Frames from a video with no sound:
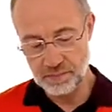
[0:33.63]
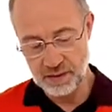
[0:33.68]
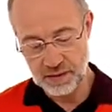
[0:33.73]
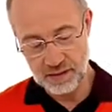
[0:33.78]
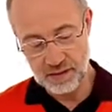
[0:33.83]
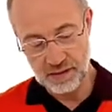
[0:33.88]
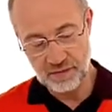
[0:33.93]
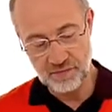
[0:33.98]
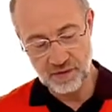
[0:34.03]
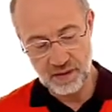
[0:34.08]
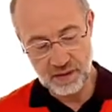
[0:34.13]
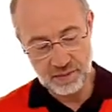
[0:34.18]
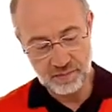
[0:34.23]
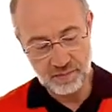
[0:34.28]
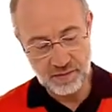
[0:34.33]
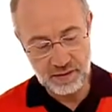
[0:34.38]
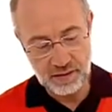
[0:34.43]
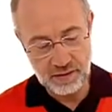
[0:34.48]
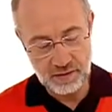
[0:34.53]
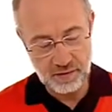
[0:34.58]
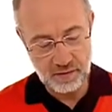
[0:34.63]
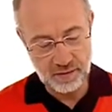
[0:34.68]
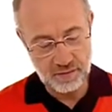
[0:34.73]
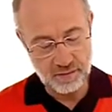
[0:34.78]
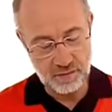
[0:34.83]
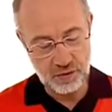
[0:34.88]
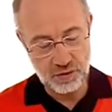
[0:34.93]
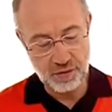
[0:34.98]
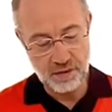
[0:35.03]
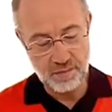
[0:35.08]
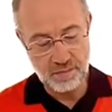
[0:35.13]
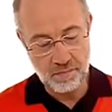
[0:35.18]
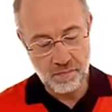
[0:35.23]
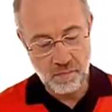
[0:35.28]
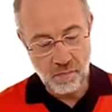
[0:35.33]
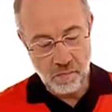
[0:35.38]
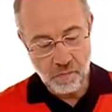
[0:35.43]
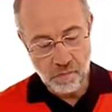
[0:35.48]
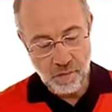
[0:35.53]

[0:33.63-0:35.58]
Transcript: Patrick W. hat mir äh, geschrieben,